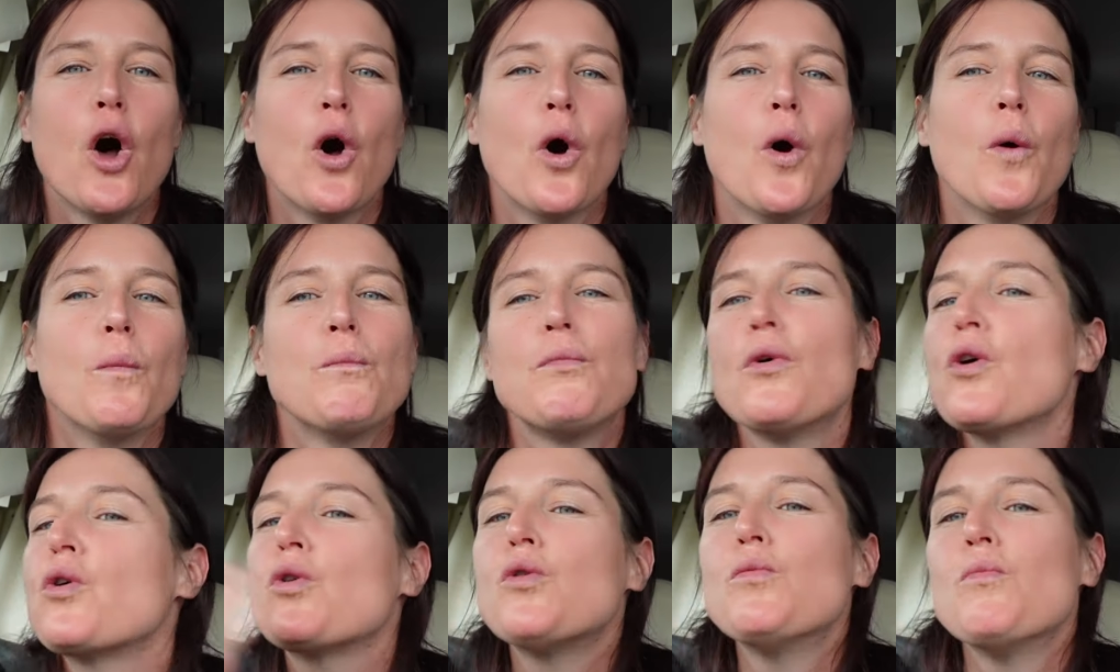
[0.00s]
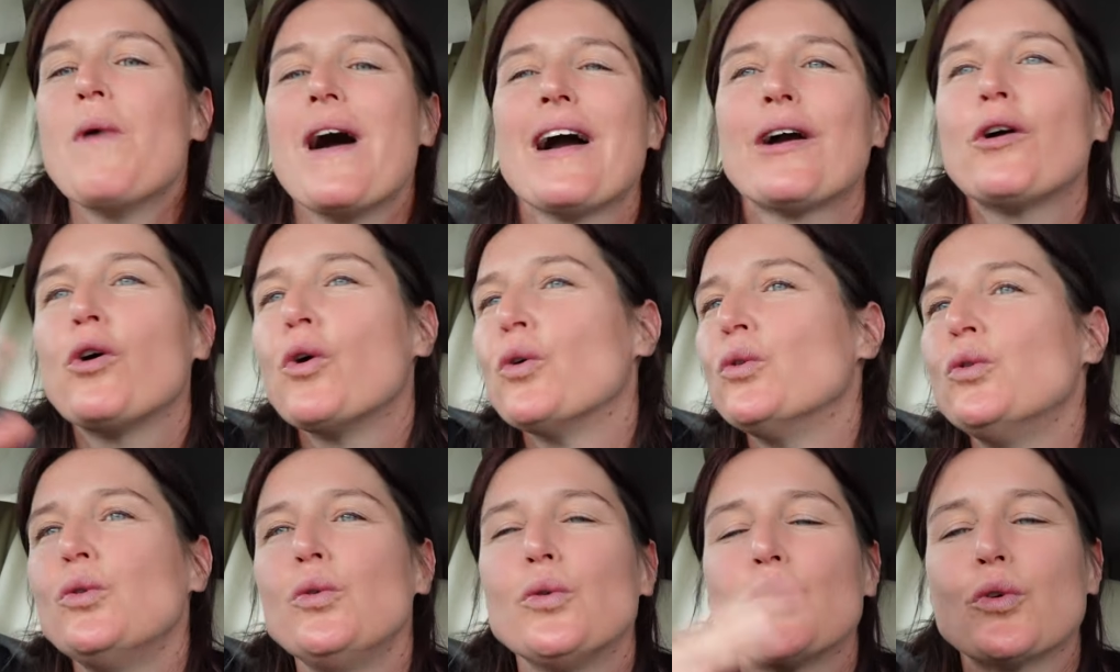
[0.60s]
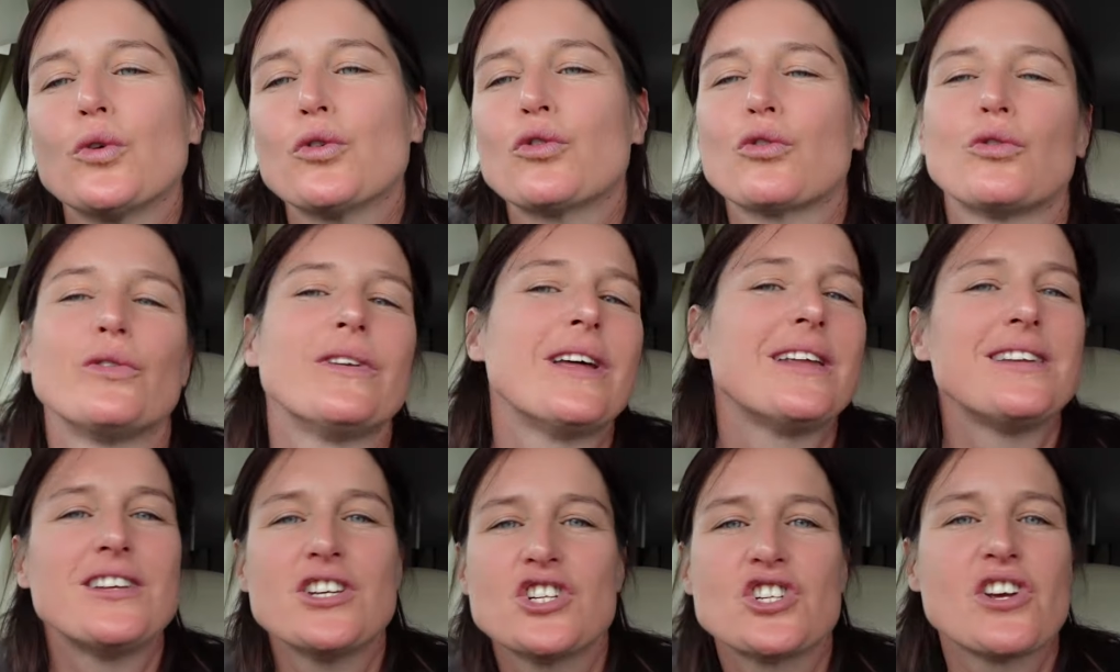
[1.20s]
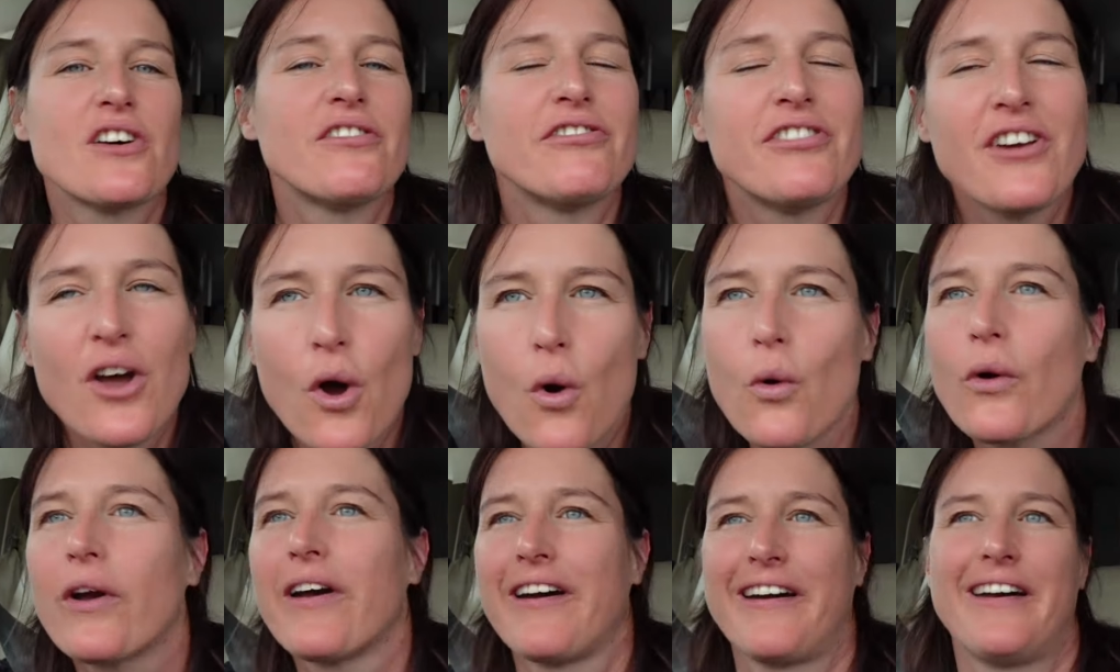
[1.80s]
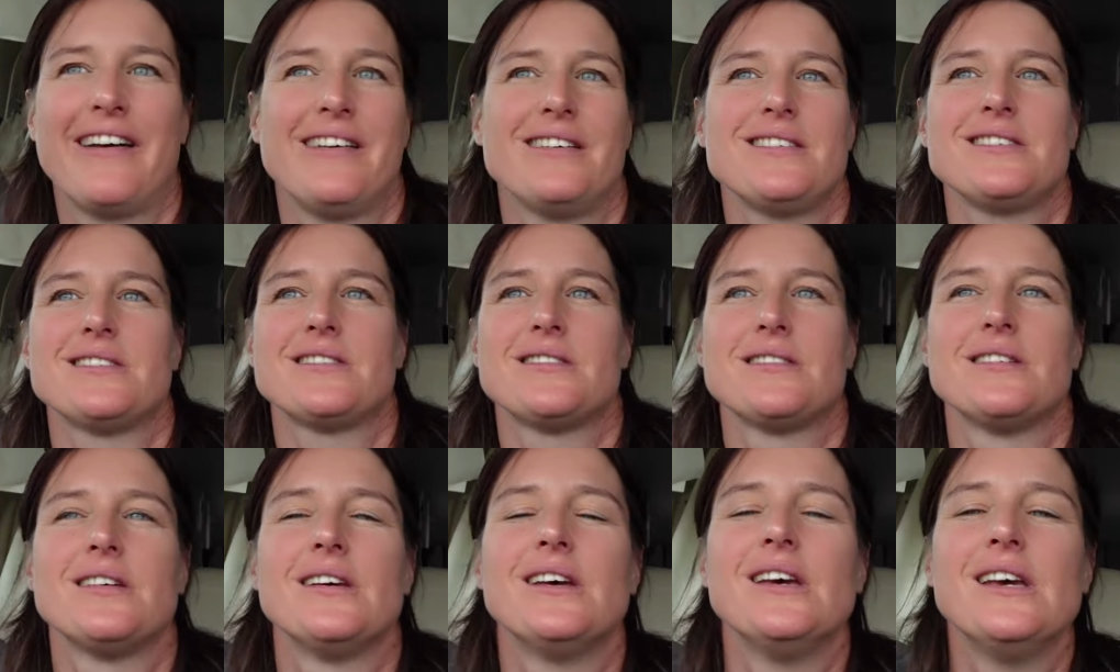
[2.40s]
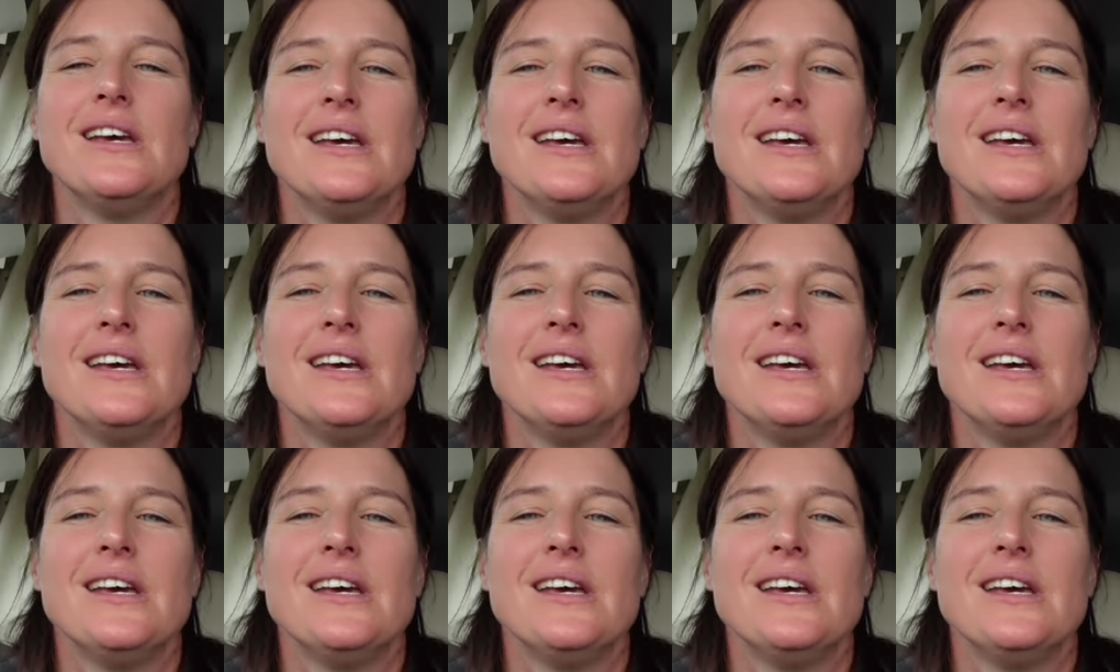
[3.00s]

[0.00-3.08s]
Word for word: Euh, beaucoup moins connu que ce qu'on a déjà fait en Grèce.